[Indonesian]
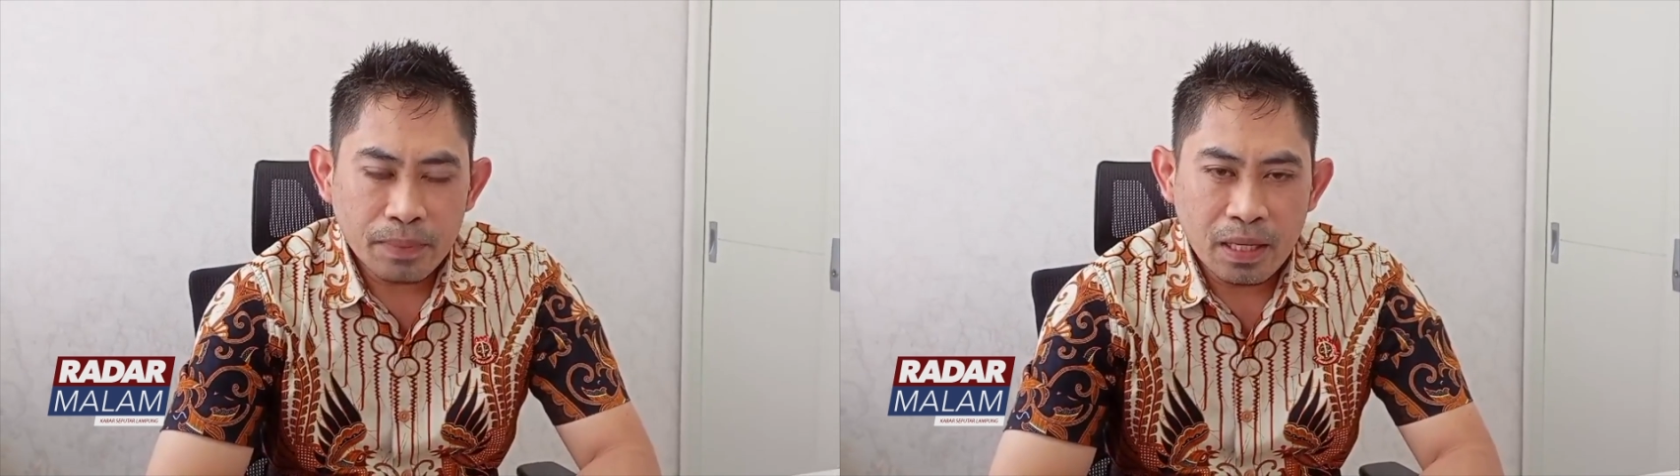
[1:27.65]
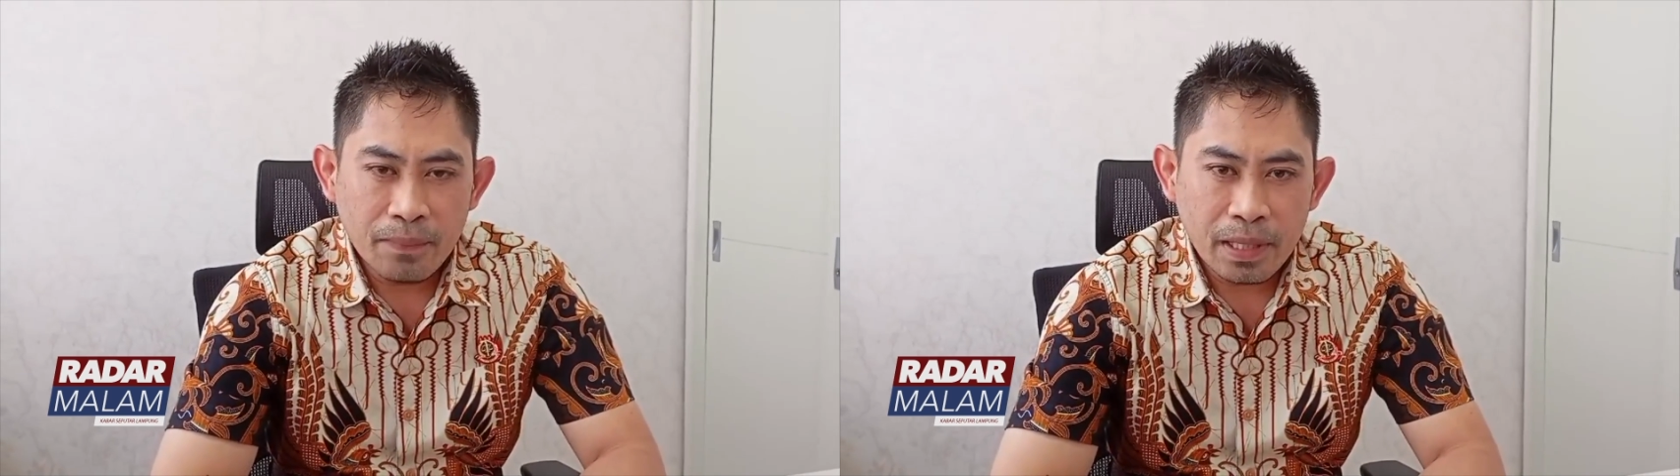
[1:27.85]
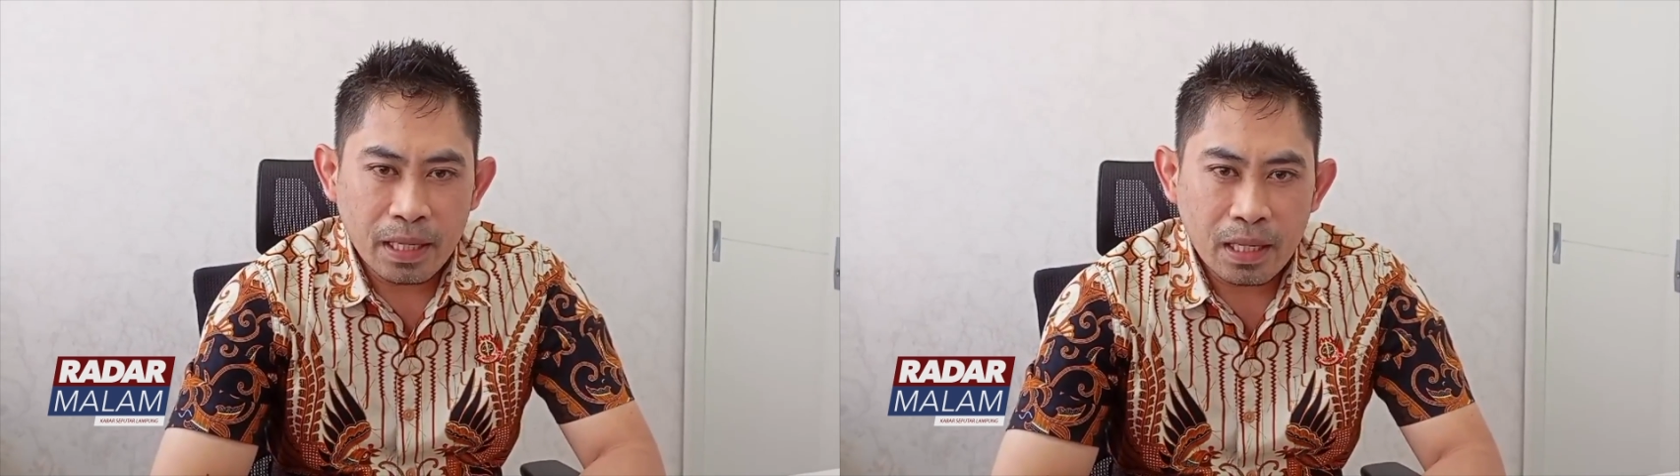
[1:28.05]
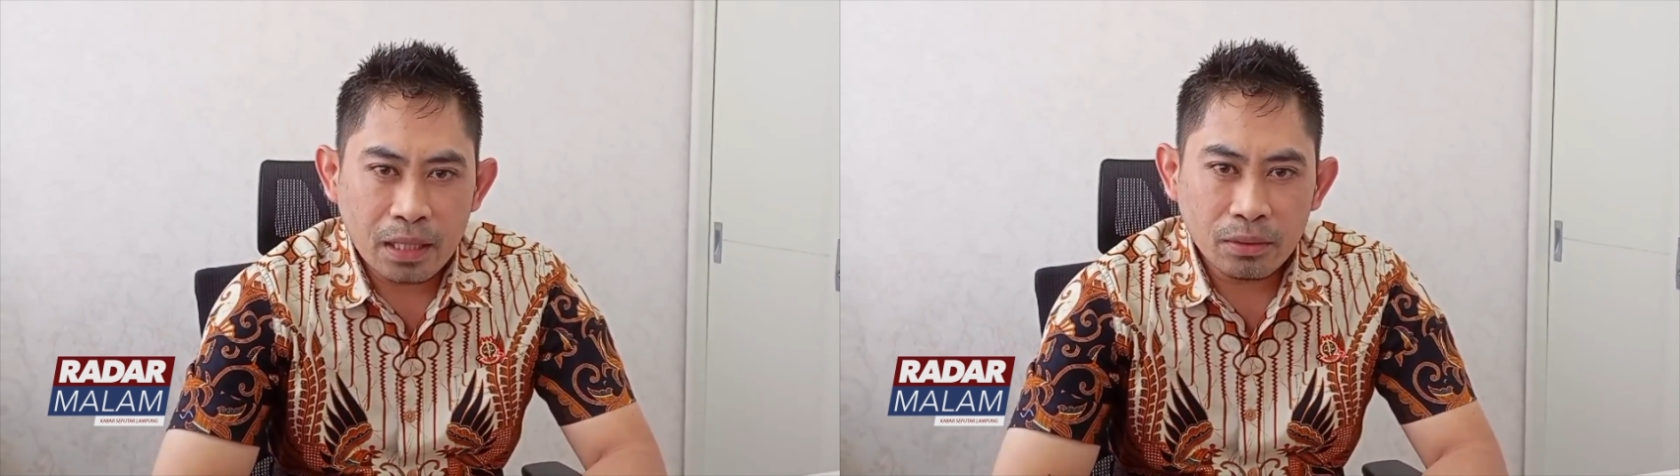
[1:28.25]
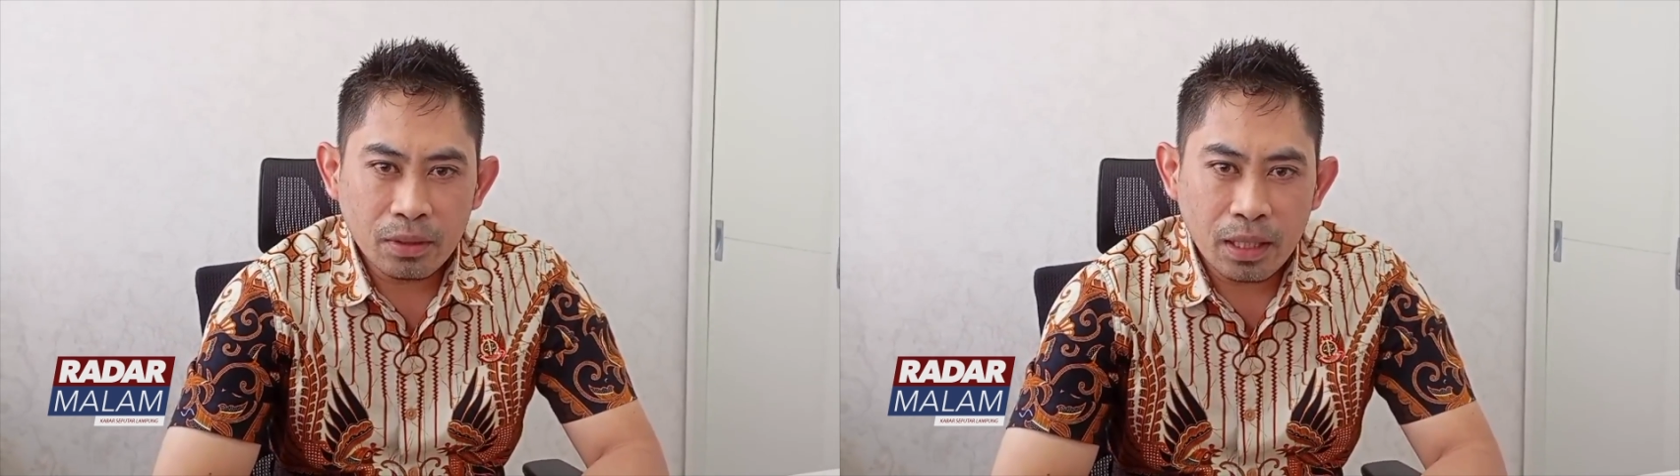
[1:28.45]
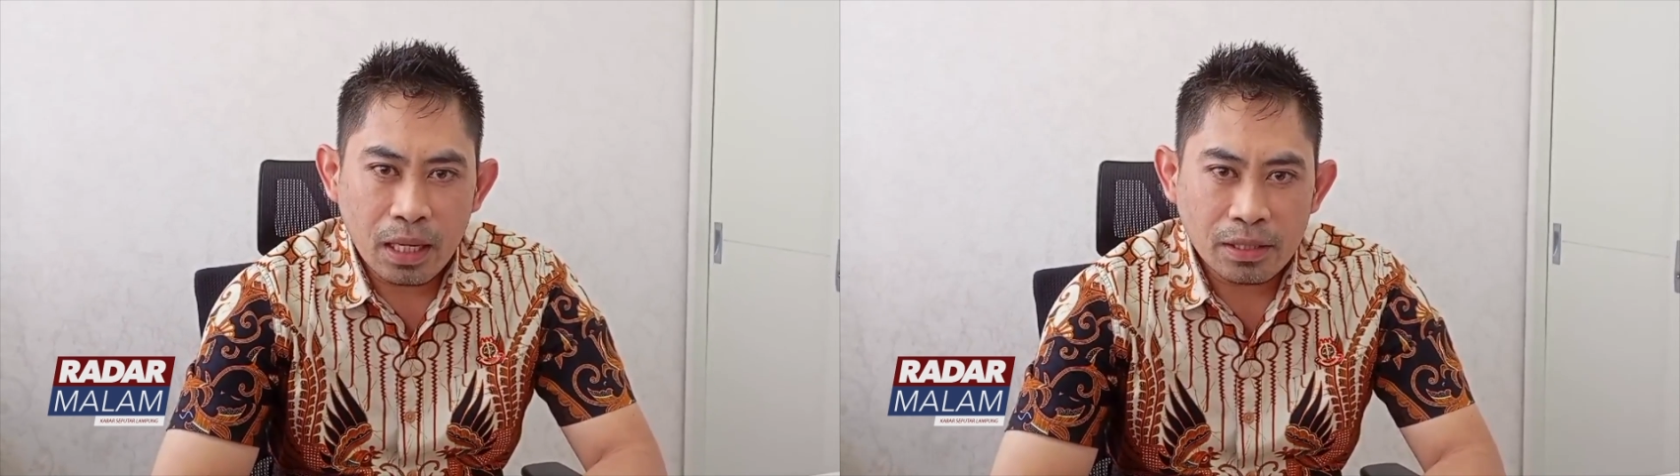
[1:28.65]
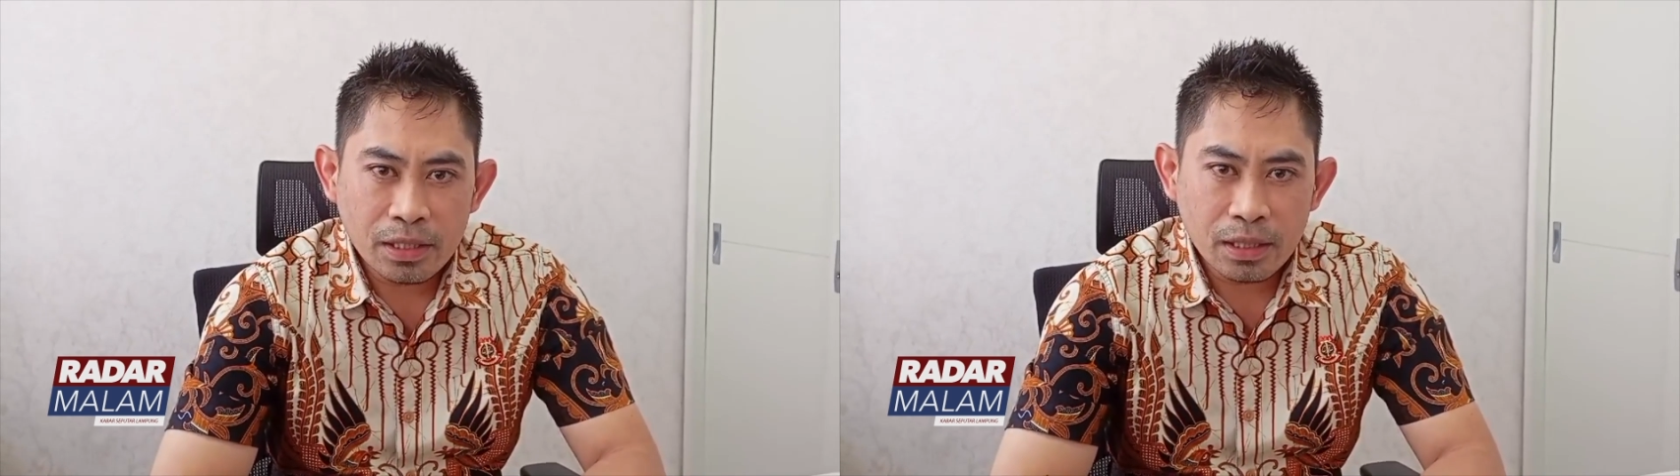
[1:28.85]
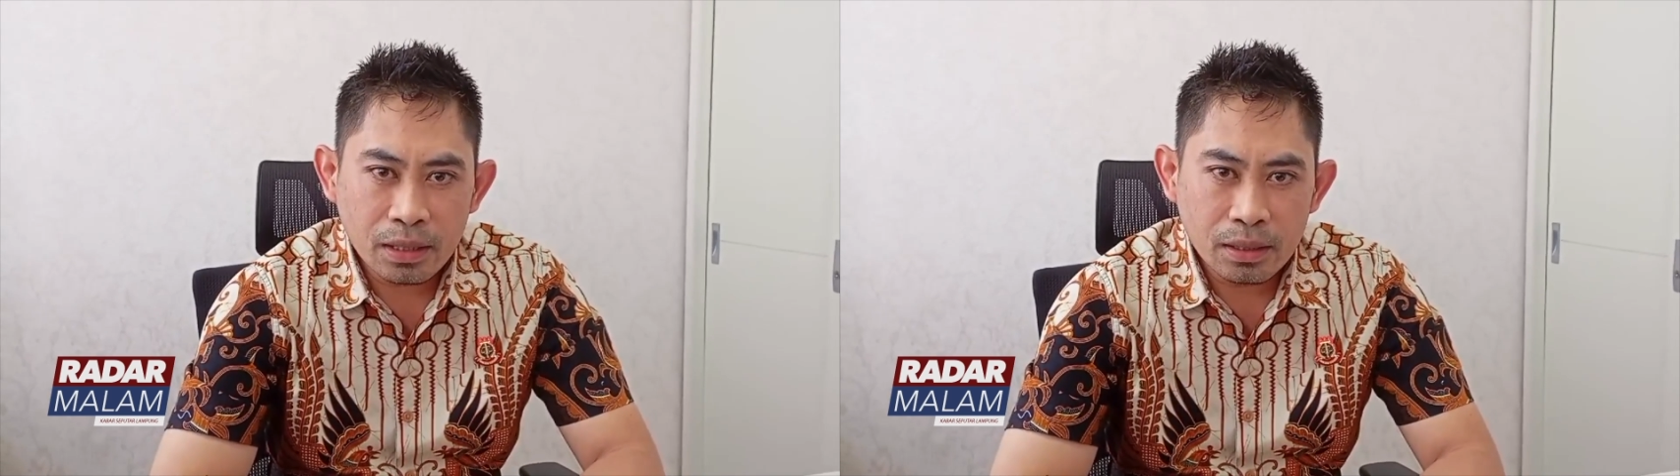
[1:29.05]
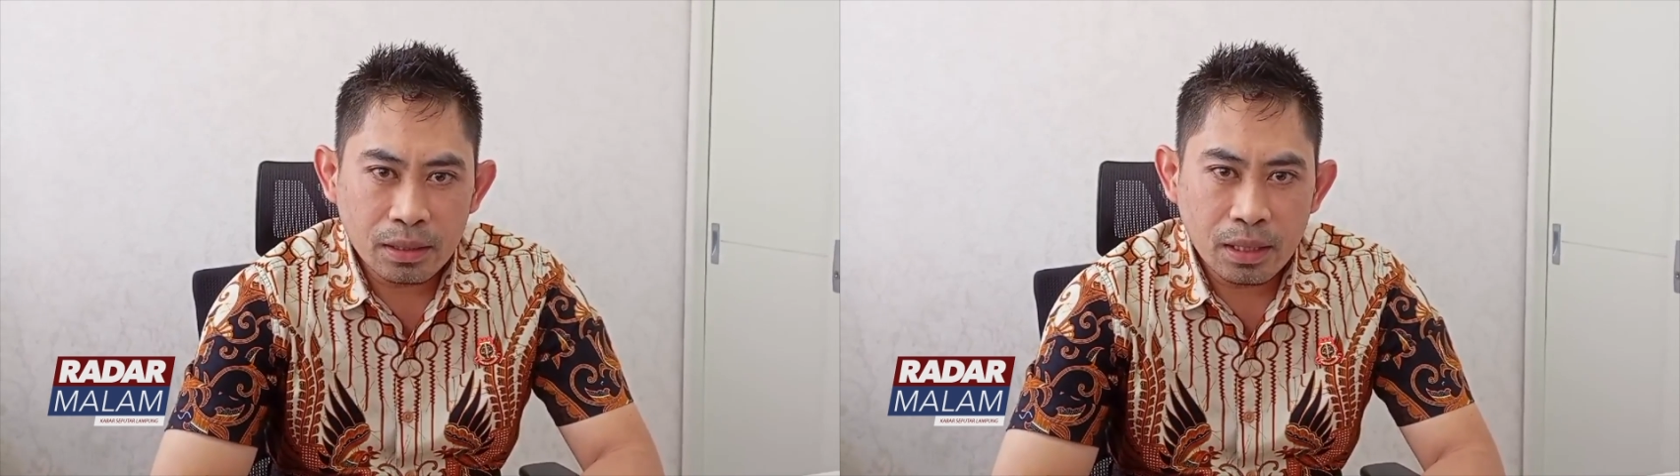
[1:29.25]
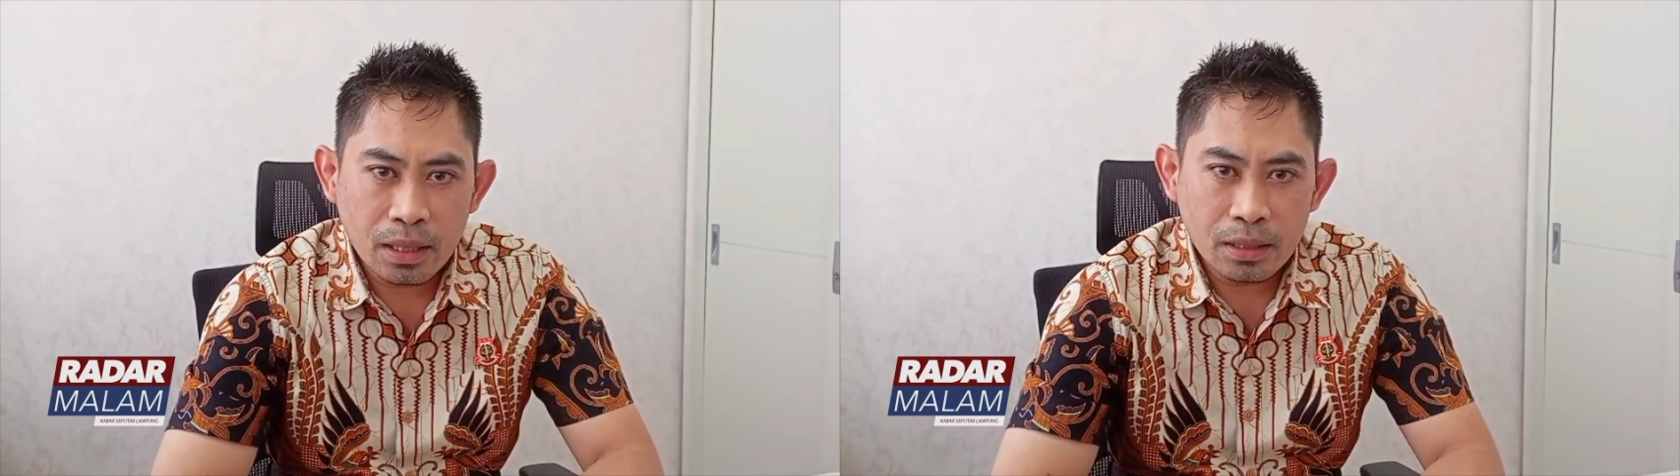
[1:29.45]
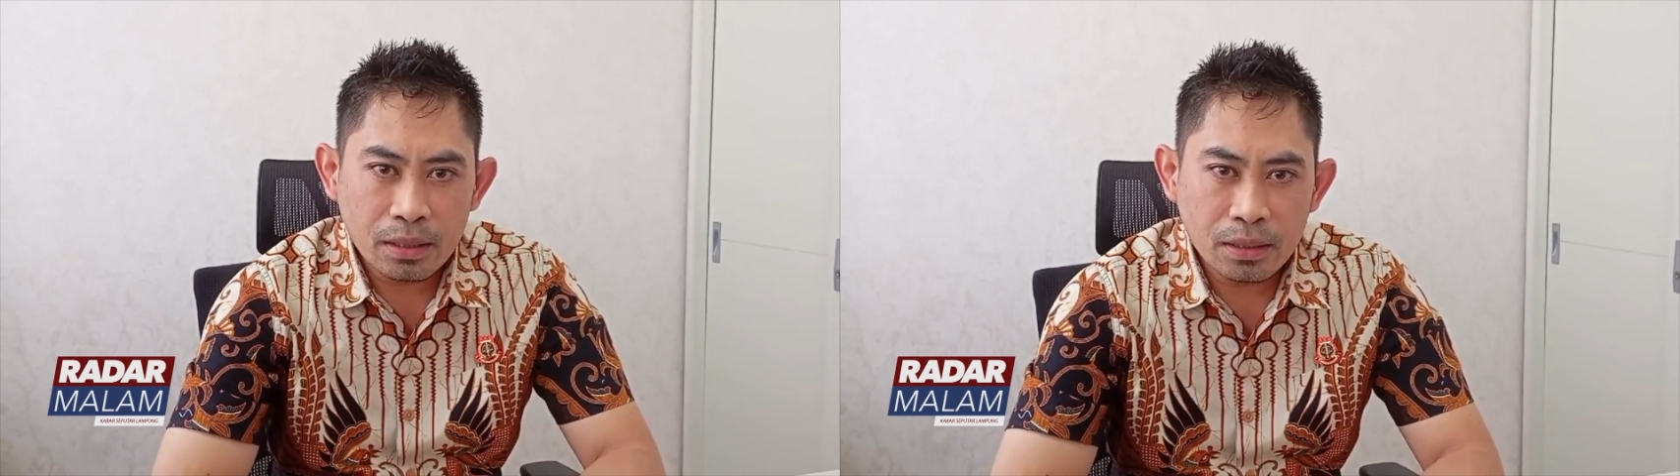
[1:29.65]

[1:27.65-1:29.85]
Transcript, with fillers: pendampingan atau legal assistant dengan